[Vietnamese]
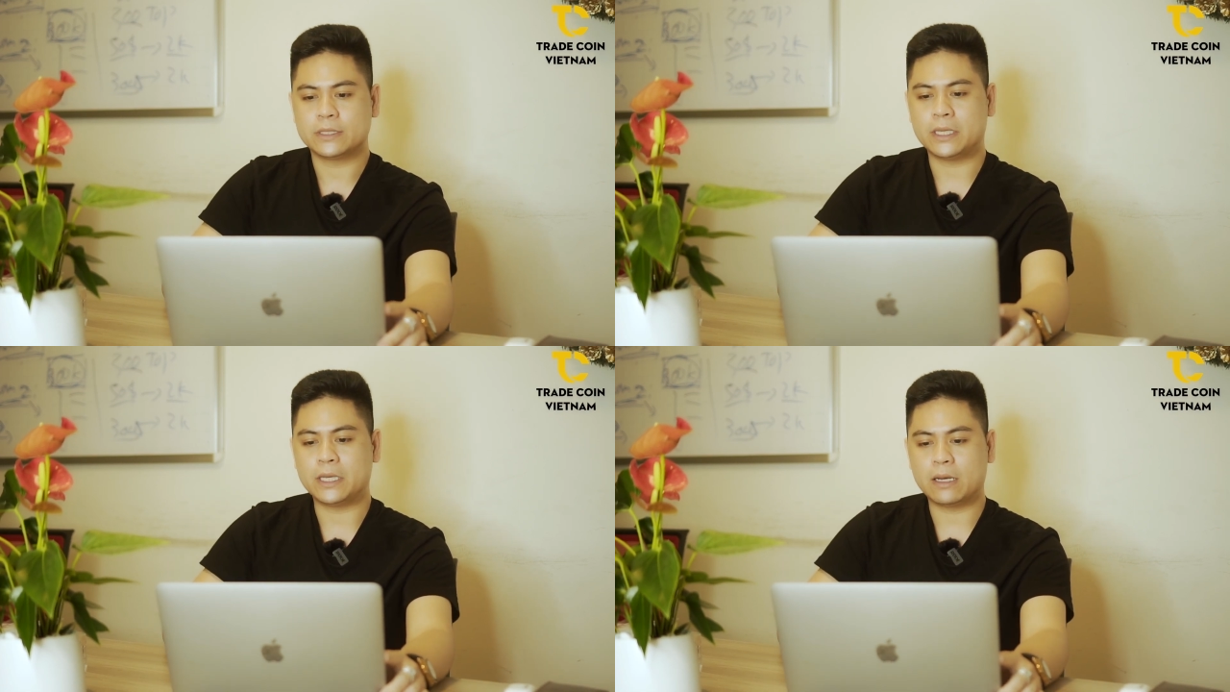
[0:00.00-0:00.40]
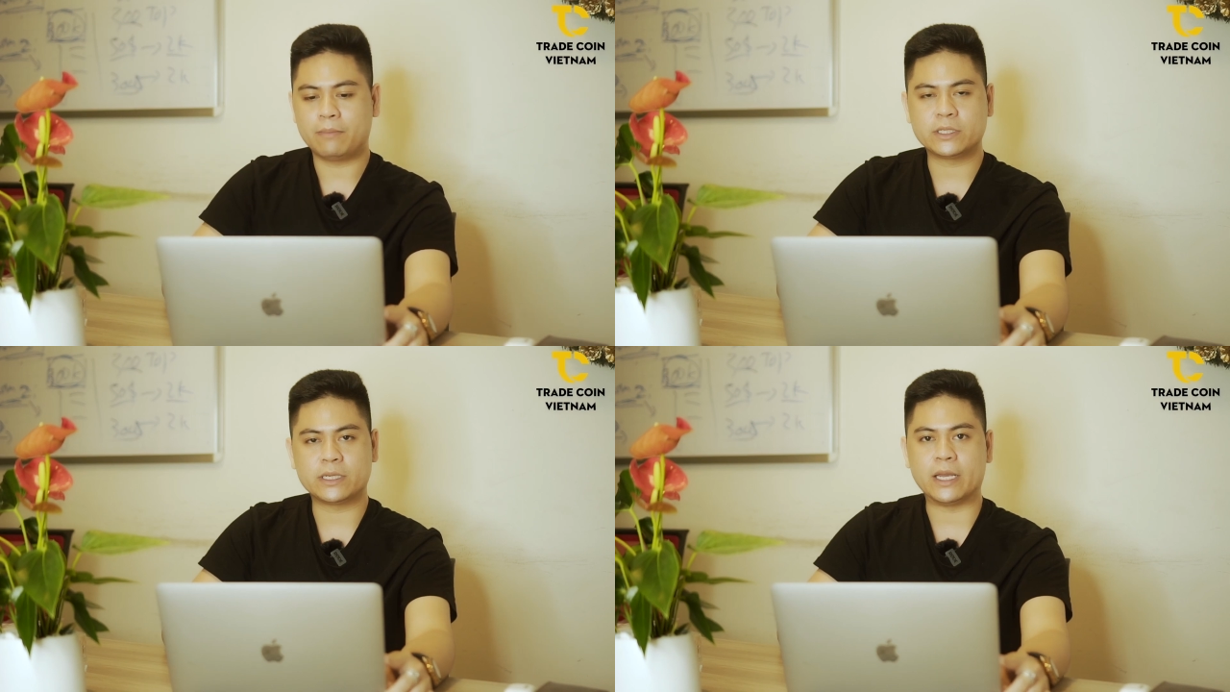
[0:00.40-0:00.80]
thì à,
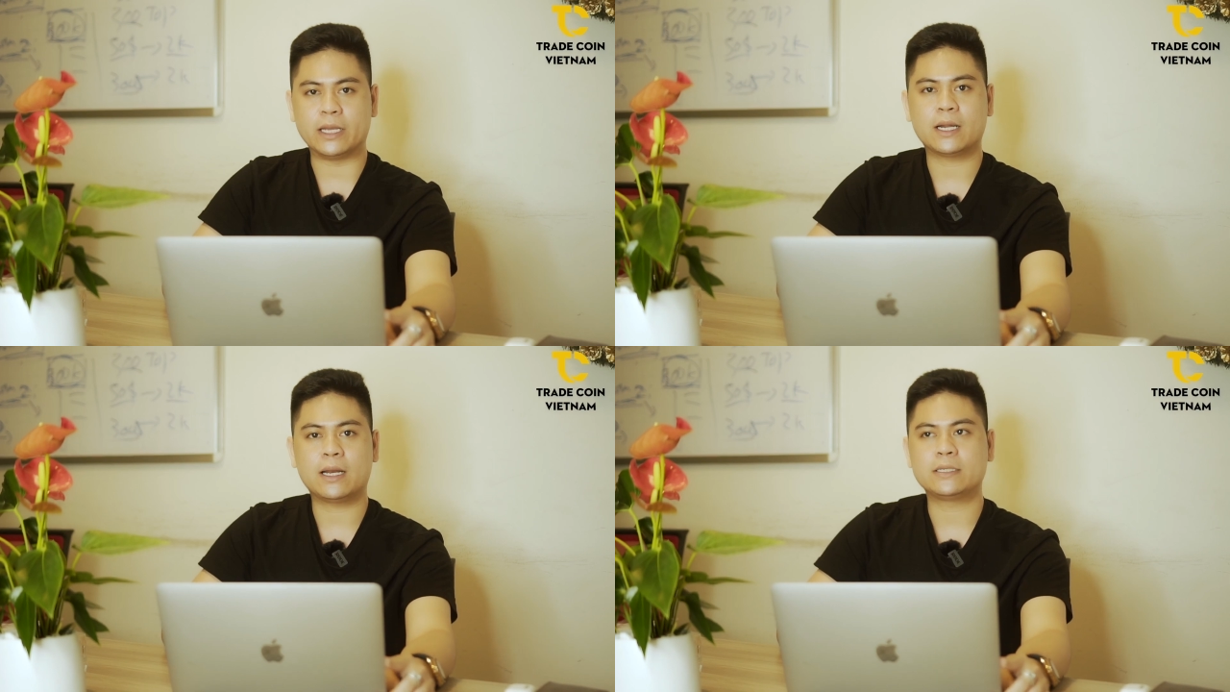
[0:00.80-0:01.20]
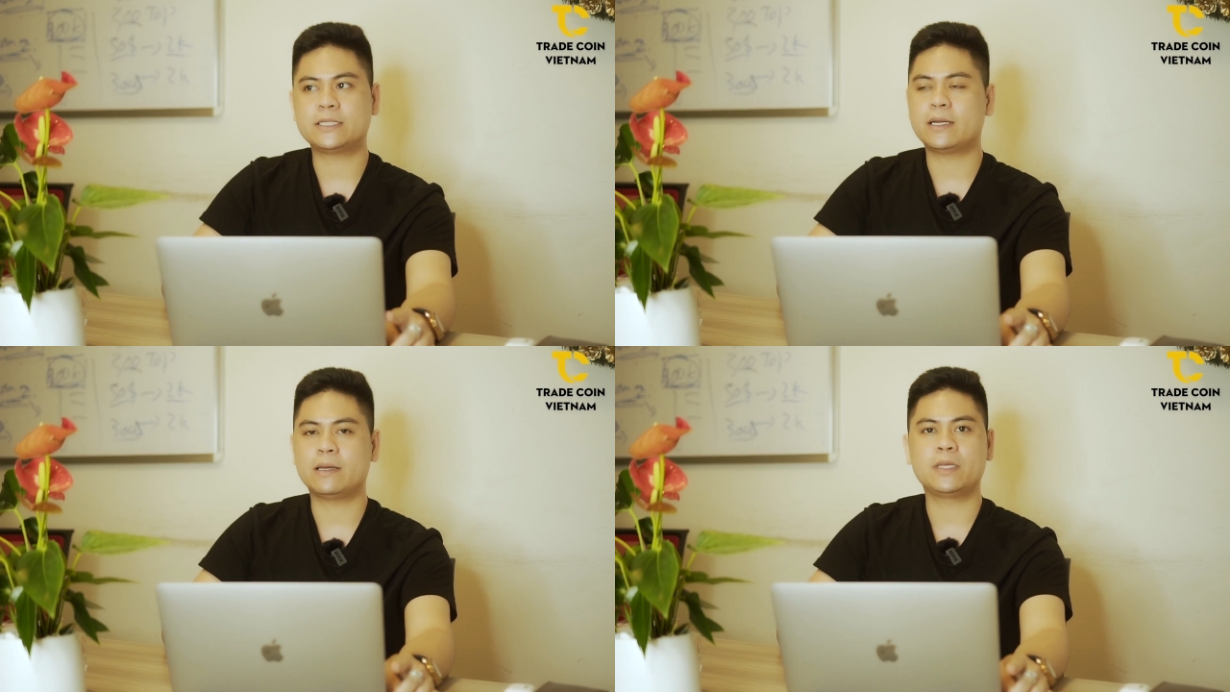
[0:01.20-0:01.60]
mình để ý rằng là
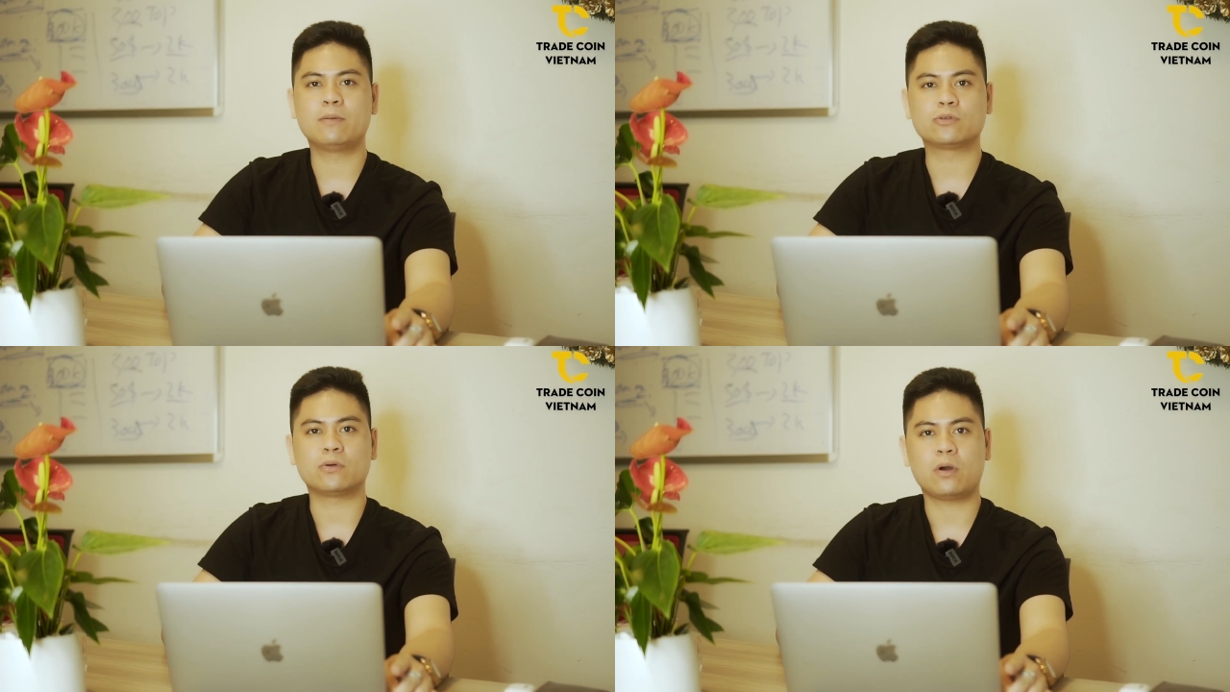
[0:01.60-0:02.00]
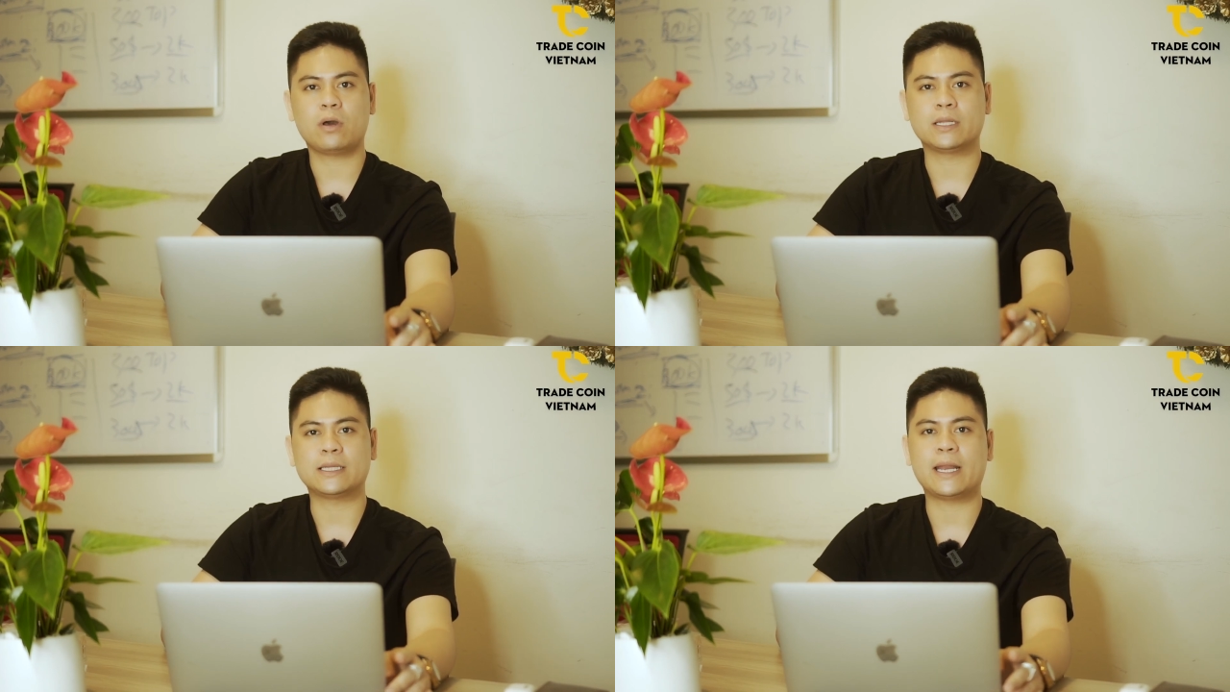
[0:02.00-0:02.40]
trend NFT một số
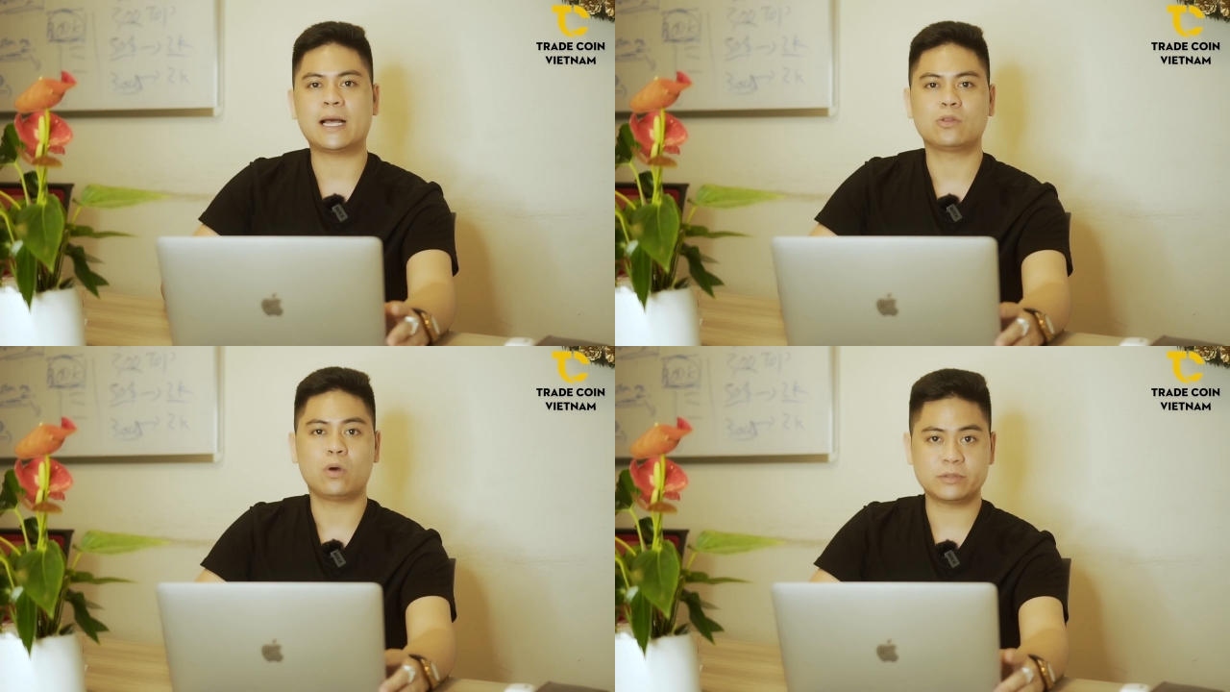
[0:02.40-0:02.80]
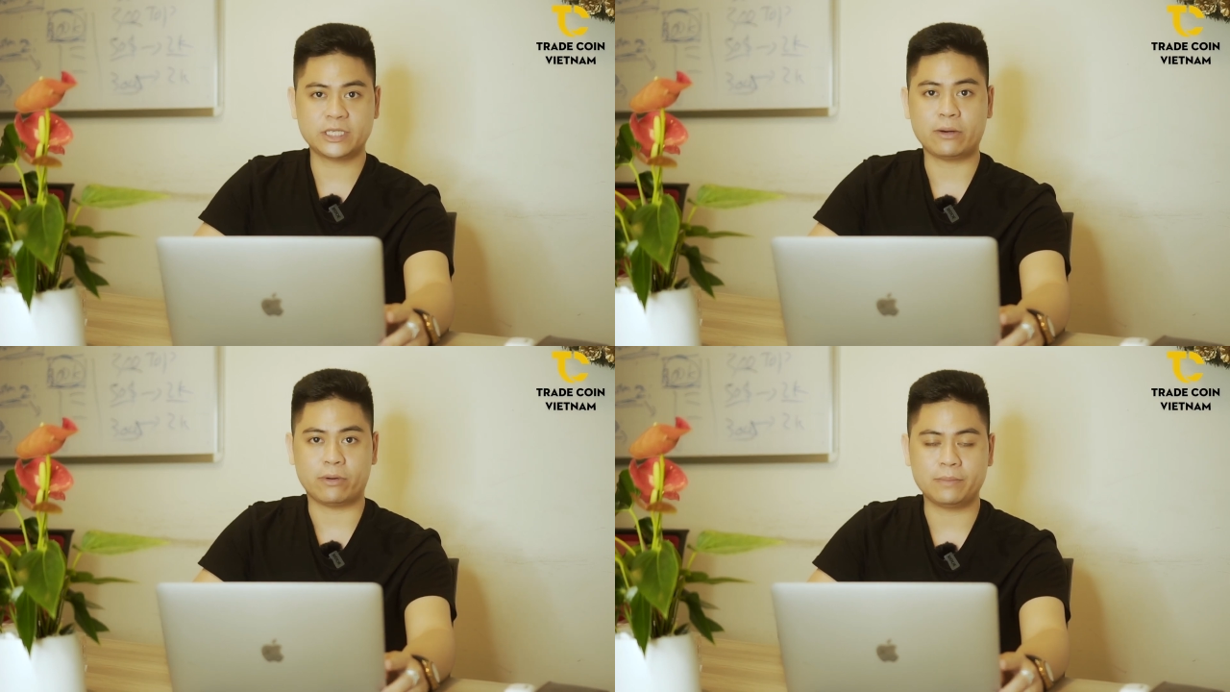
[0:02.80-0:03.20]
con hiện tại đang top
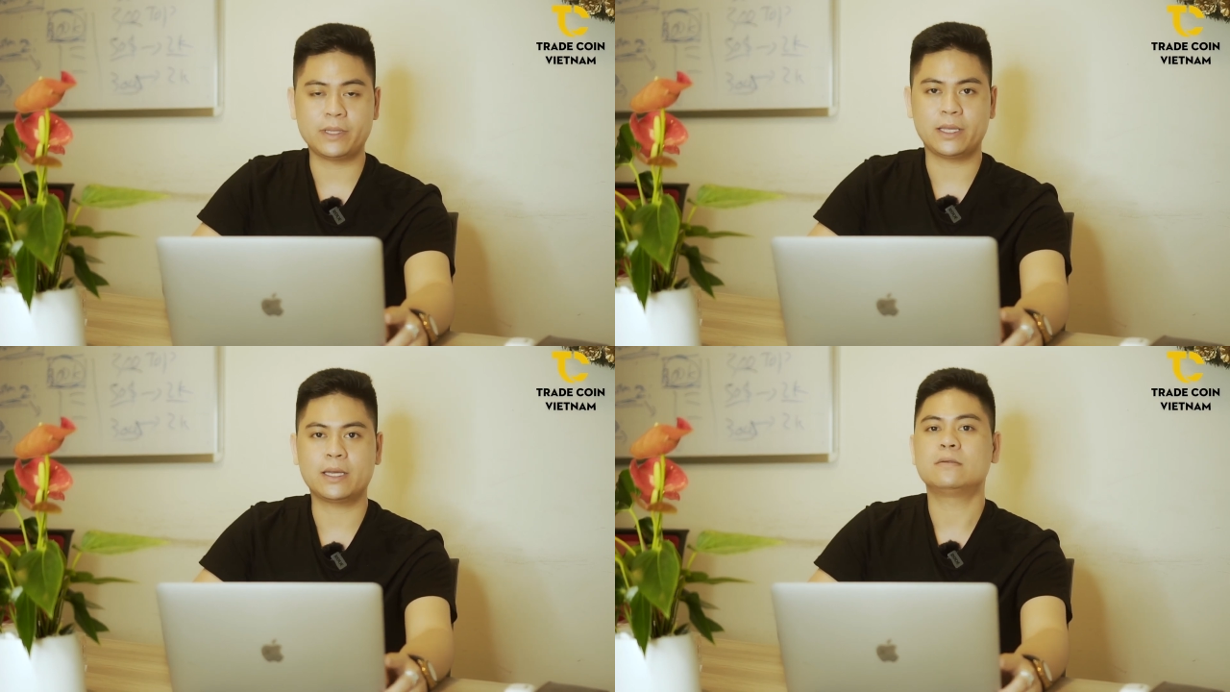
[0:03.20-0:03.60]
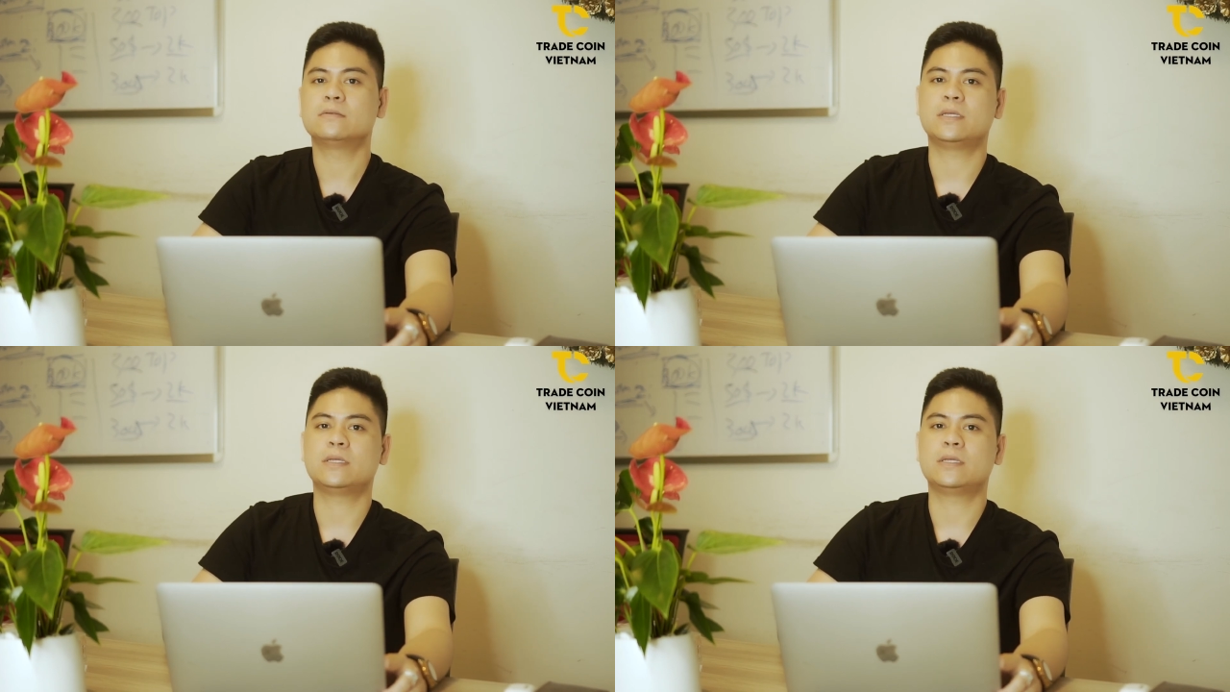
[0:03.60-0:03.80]
trend của NFT nhé